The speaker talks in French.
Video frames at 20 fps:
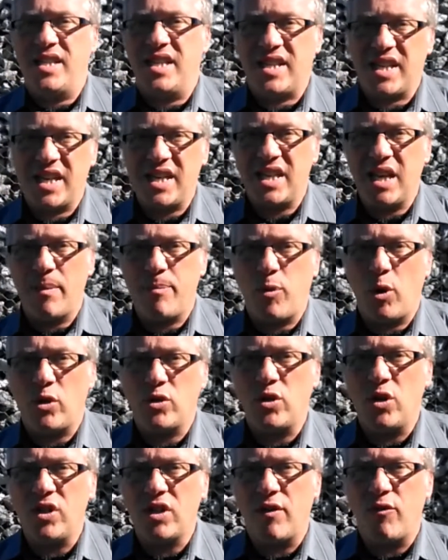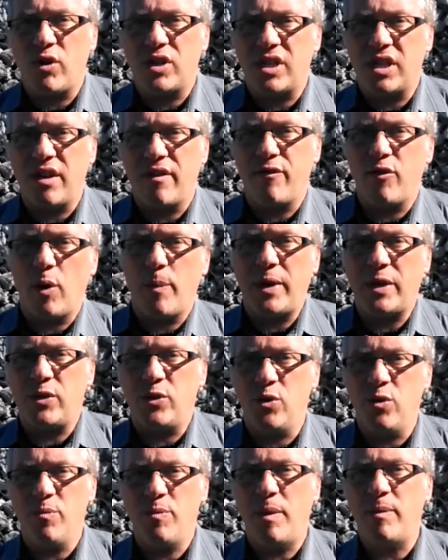C'est très important d'avoir cette
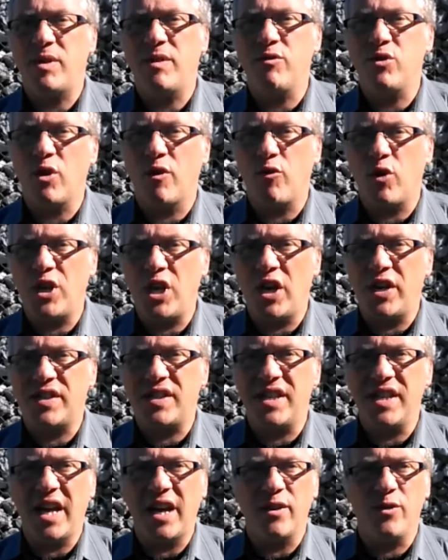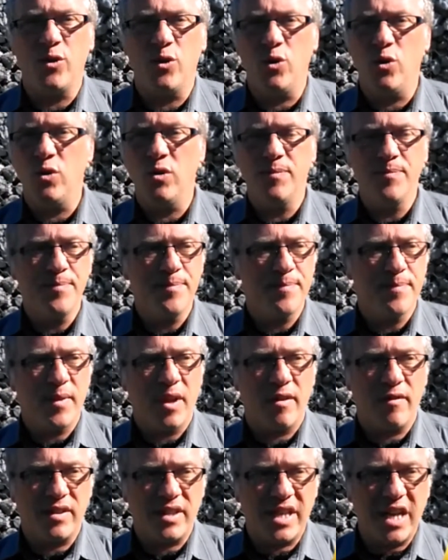information, même si vous envoyez un scénario,
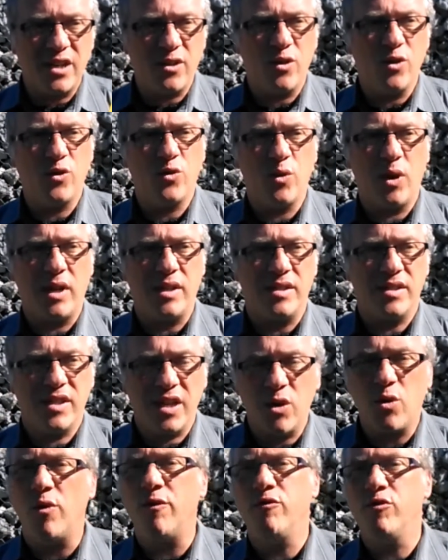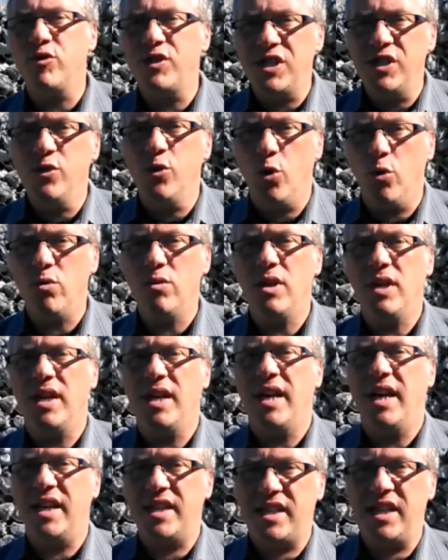quel que soit, dès qu'on vous dit non,
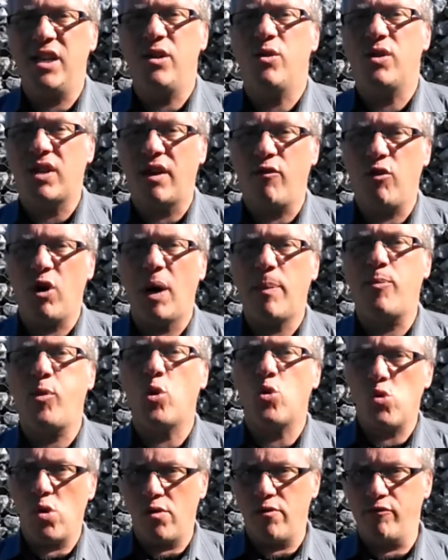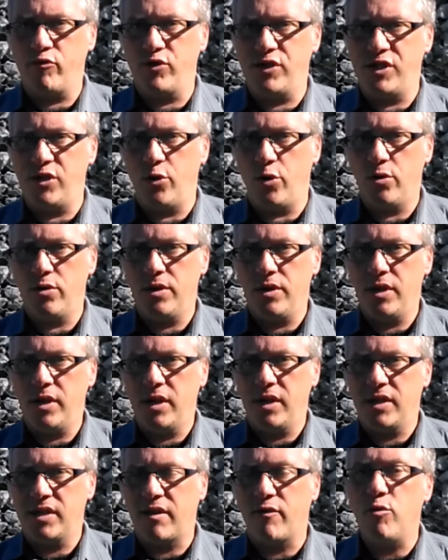essayez de savoir pourquoi on vous dit non.
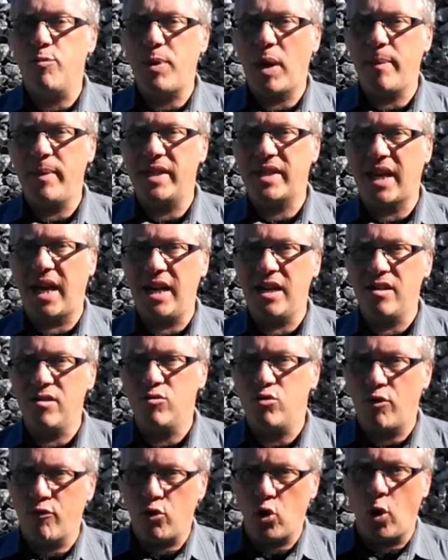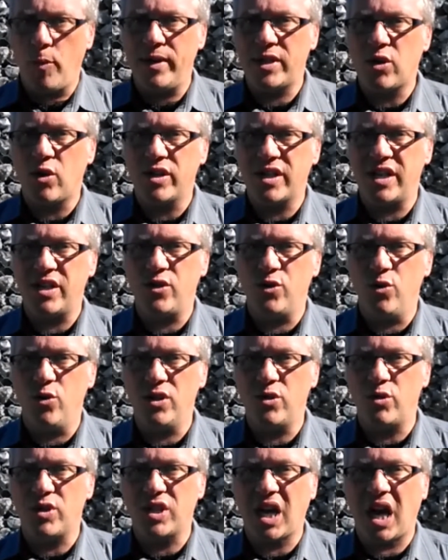Ça vous permettra de vous remettre en
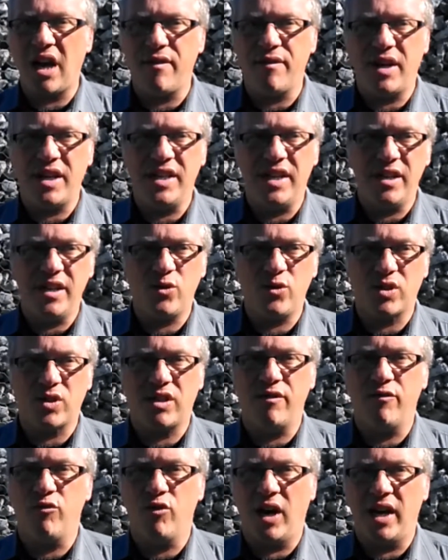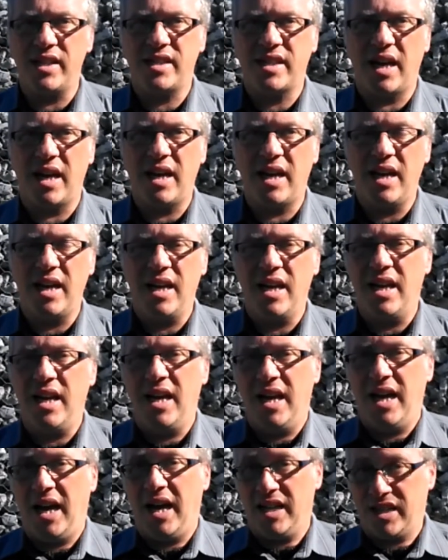question et de travailler sur ce qui vous reste à,
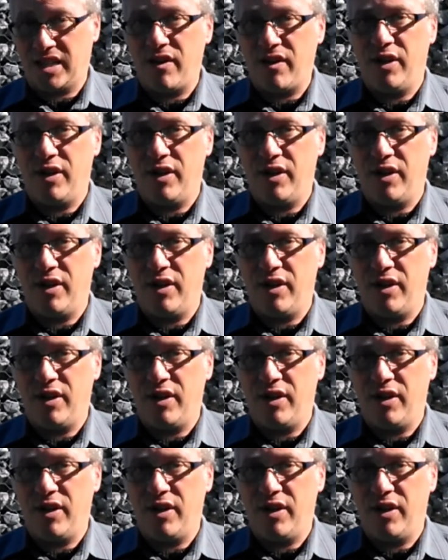à